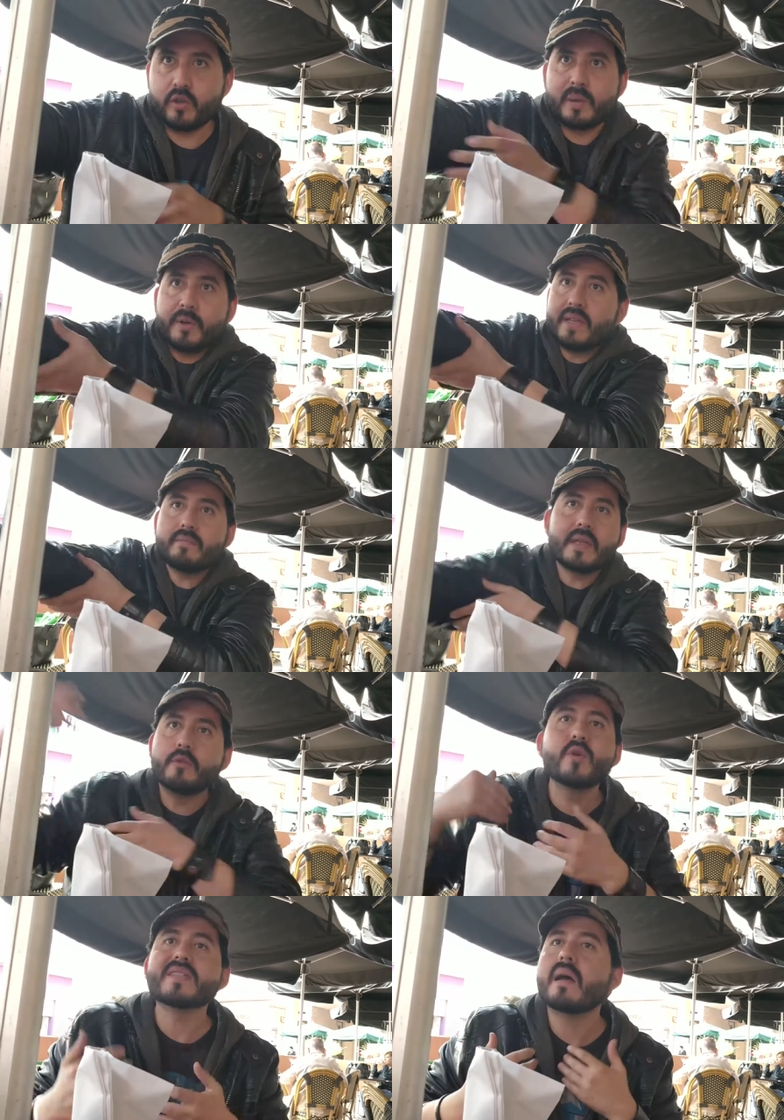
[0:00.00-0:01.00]
O sea, porque
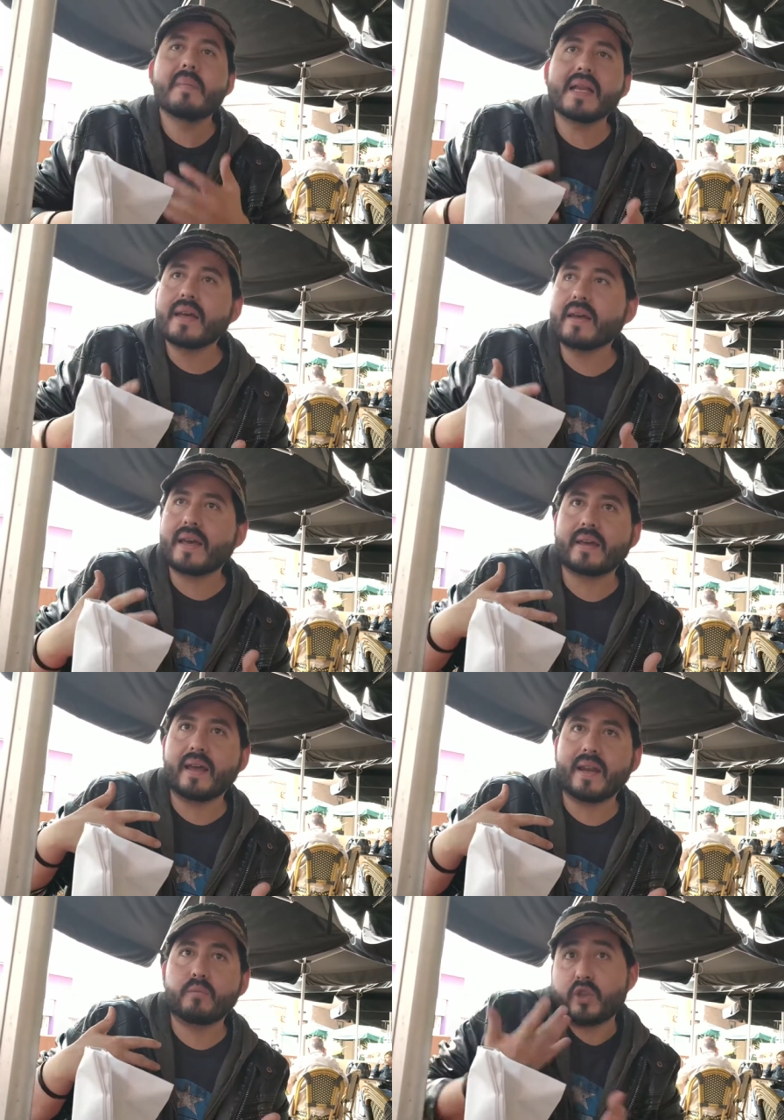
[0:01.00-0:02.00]
no está mal que, que,
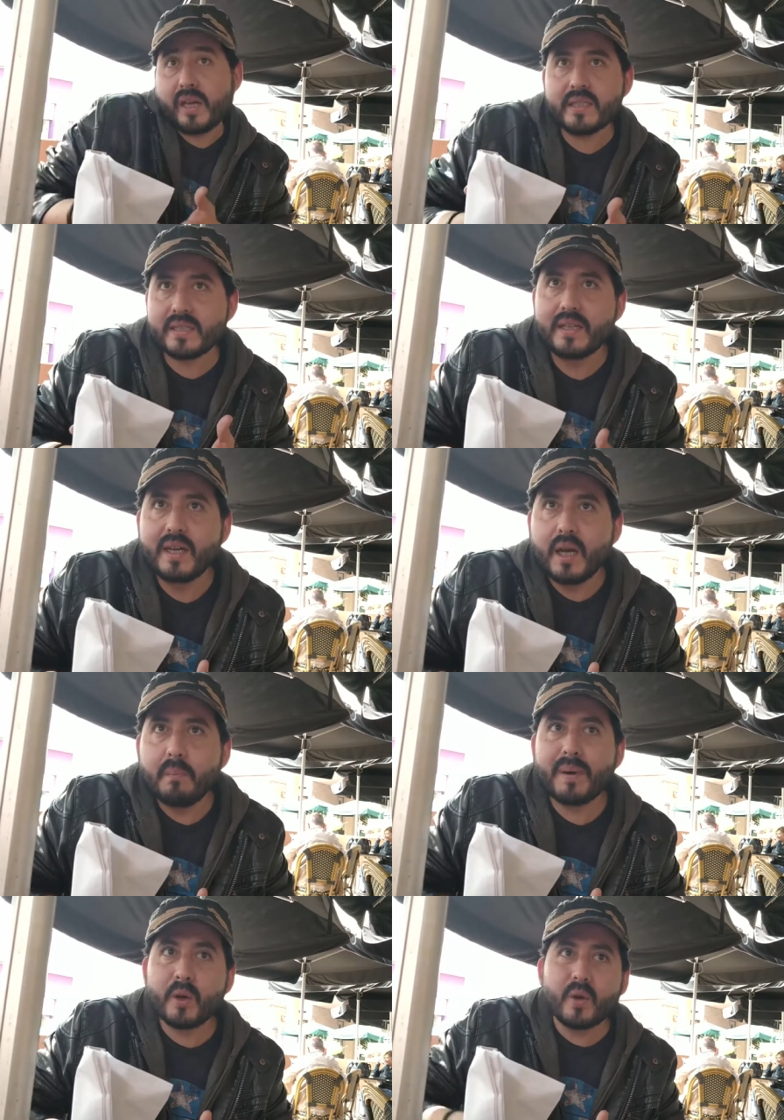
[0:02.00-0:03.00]
rebutes,
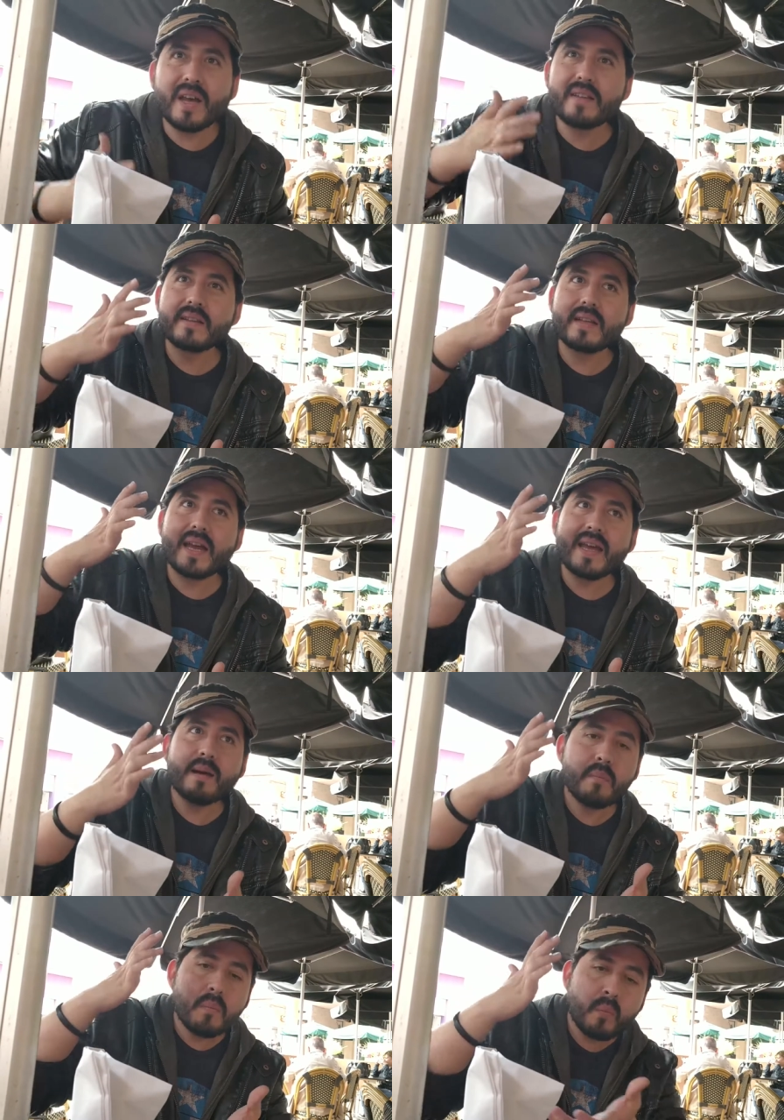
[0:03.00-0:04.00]
pero era
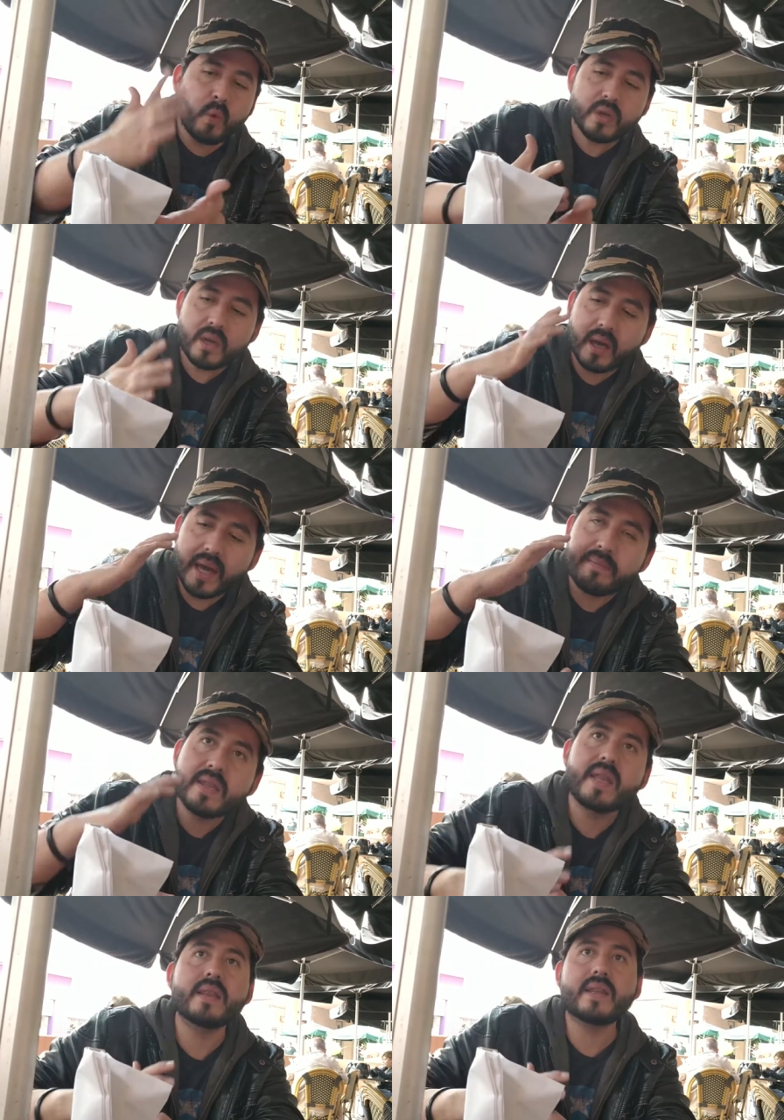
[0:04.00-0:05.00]
muy
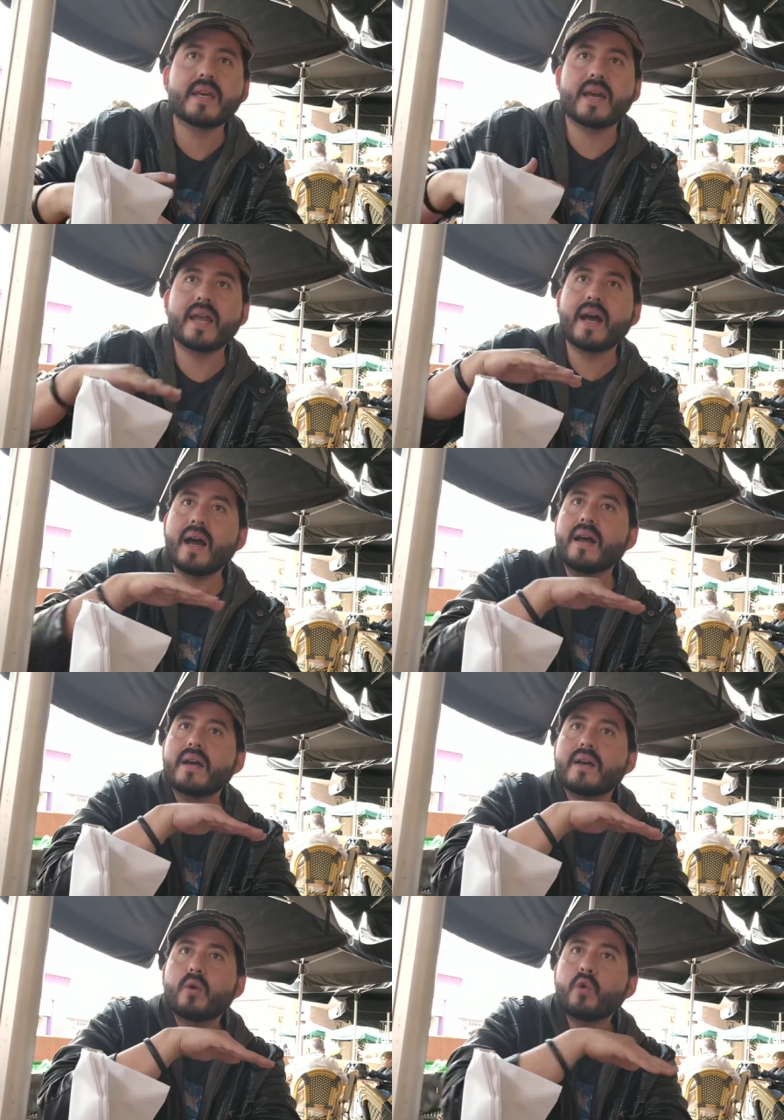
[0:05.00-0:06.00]
evidente que era
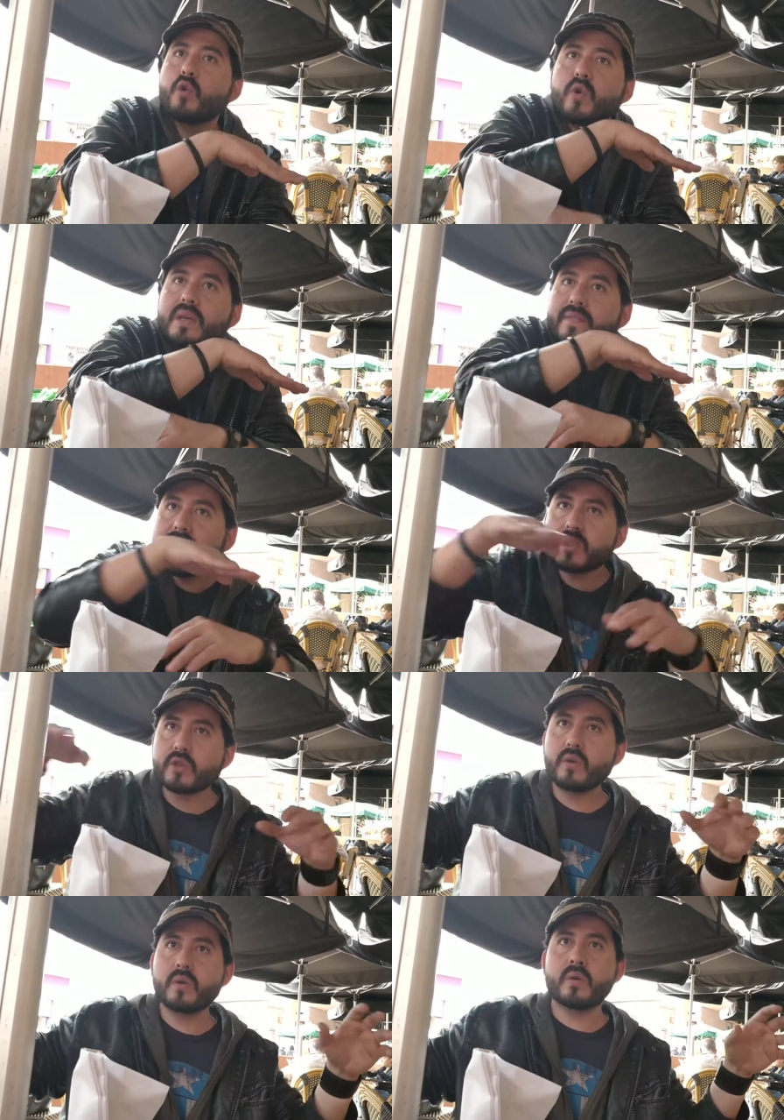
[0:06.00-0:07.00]
un
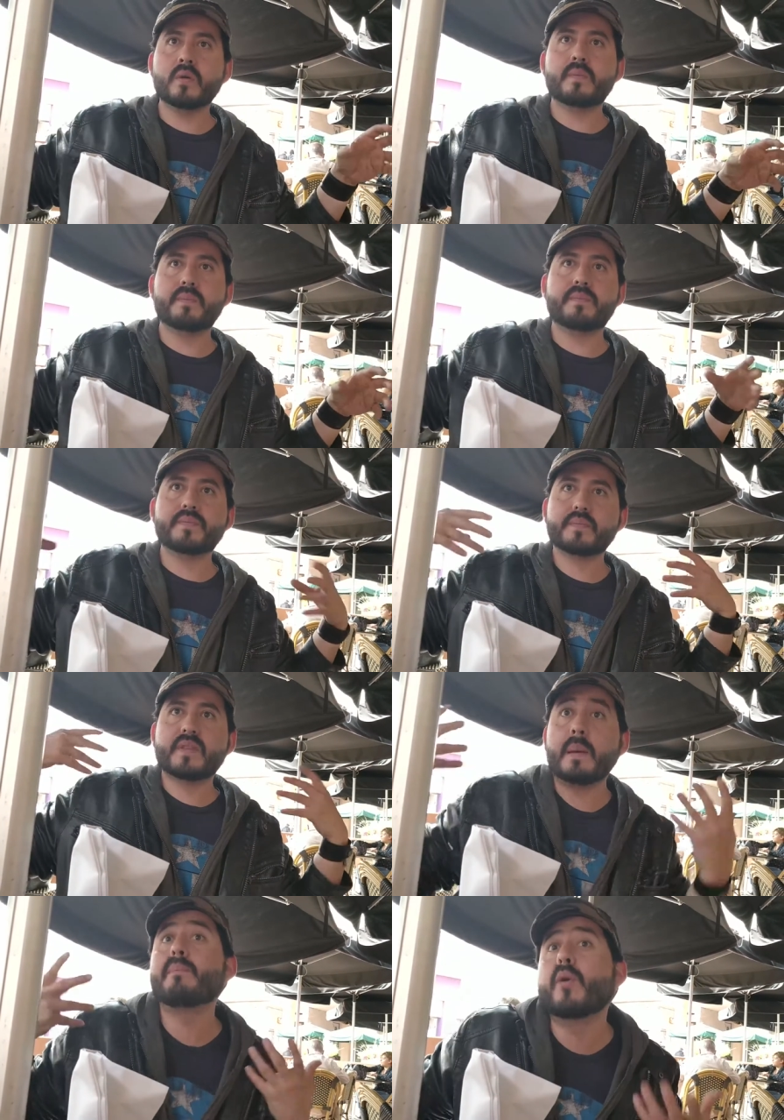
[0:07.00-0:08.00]
universo
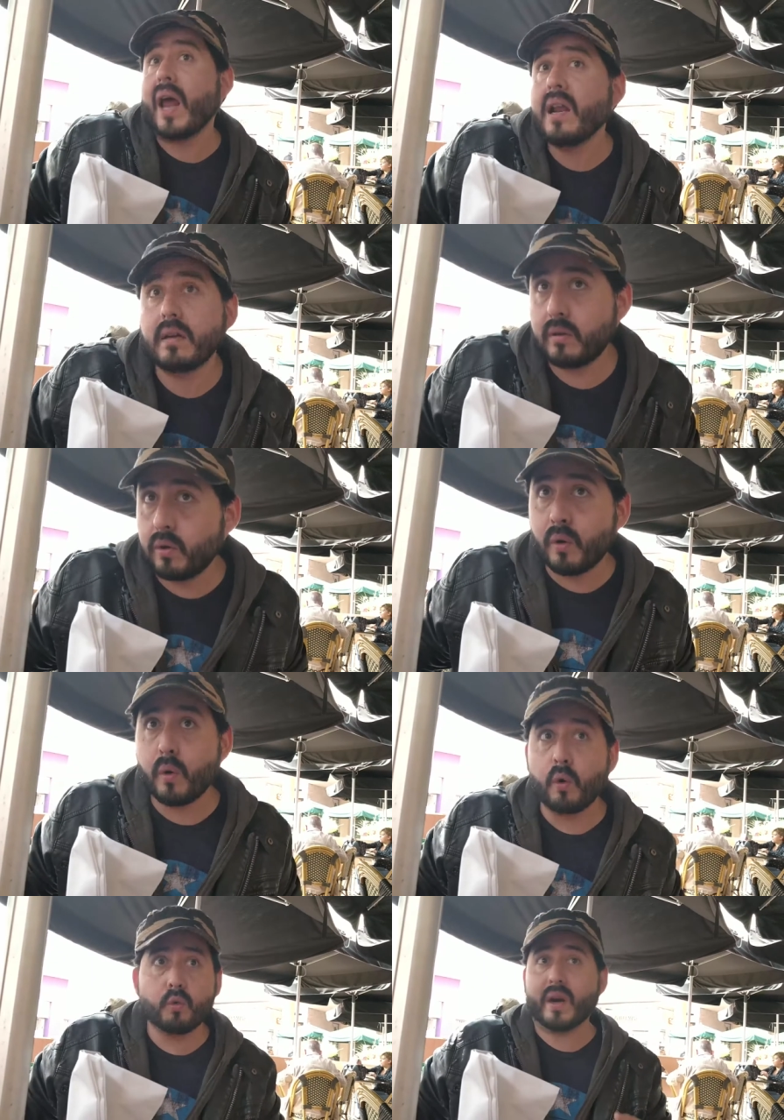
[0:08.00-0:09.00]
temporal
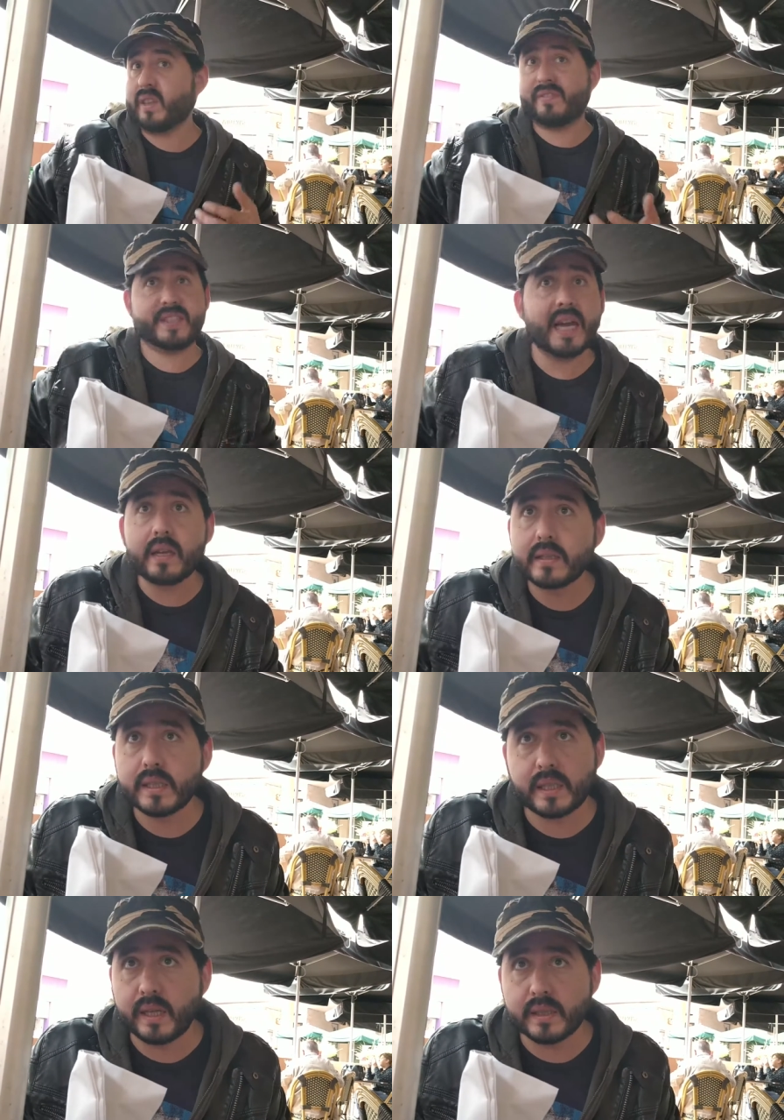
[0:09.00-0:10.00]
o, artificial, si
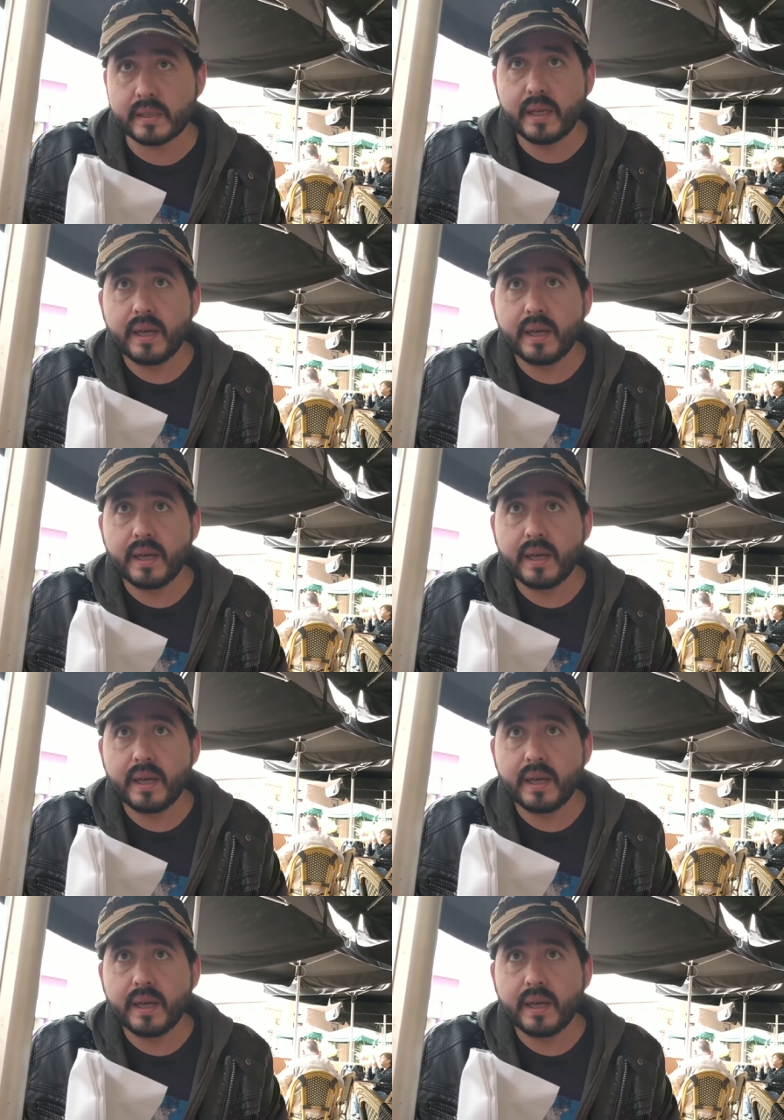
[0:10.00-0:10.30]
quieres.